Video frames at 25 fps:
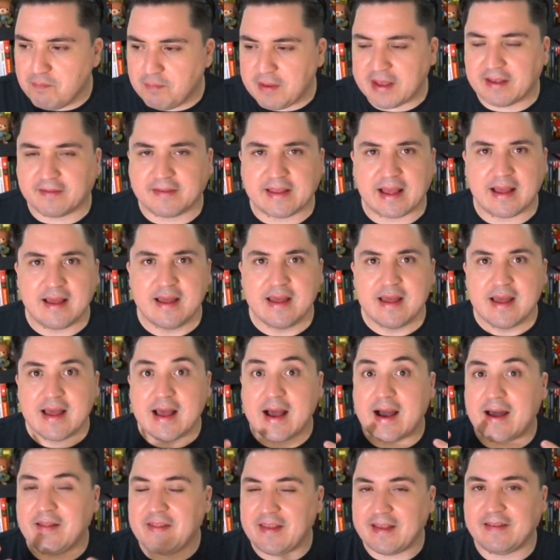empieza
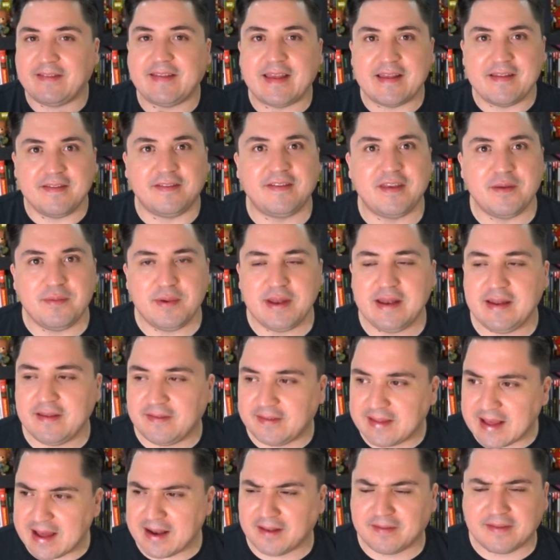a
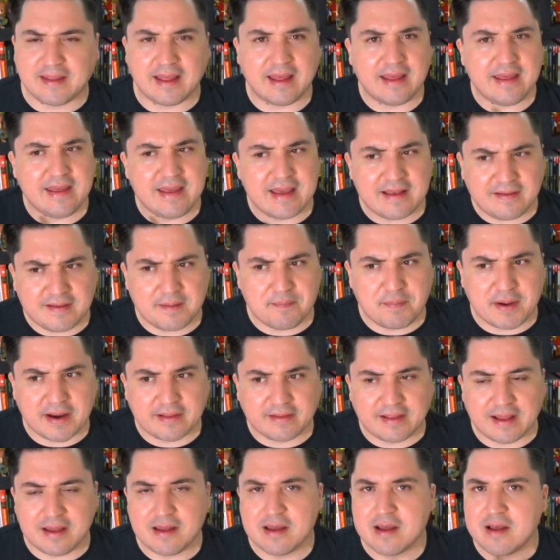desensibilizarse. Y esa
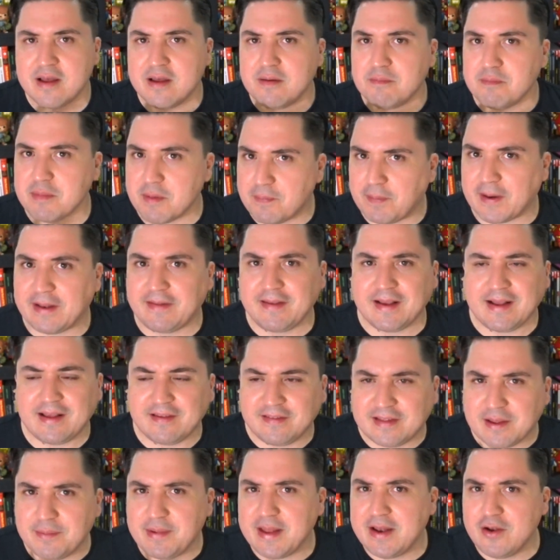parte me parece
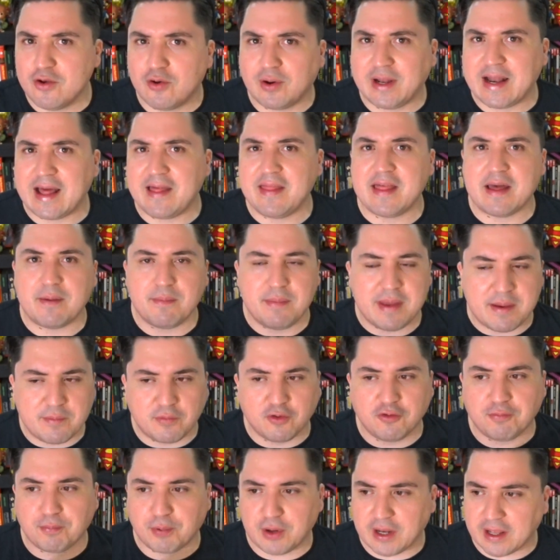que está bien lograda.
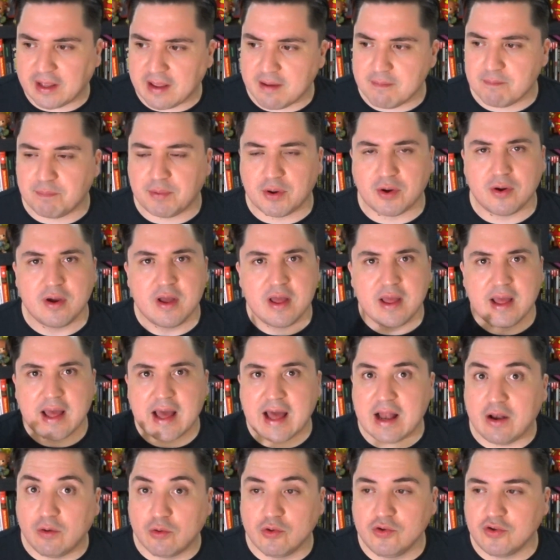Vemos, por ejemplo,
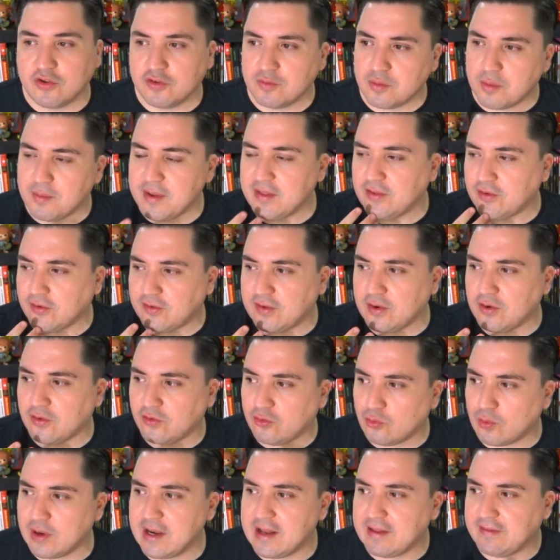algunos momentos en
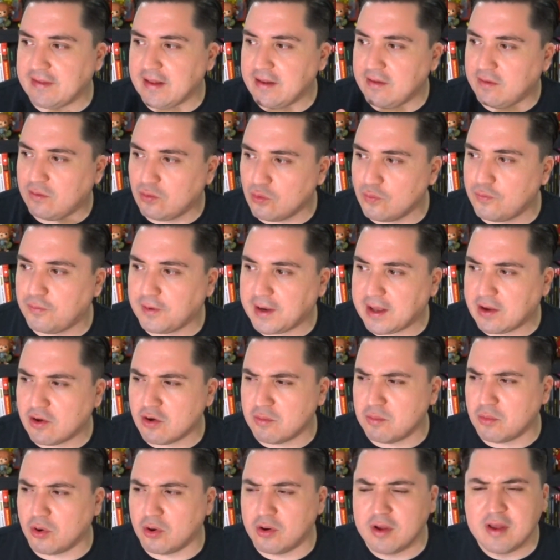los cuales él sufre
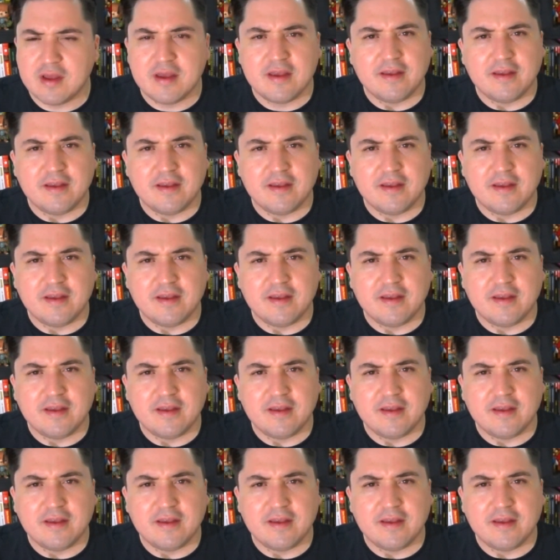como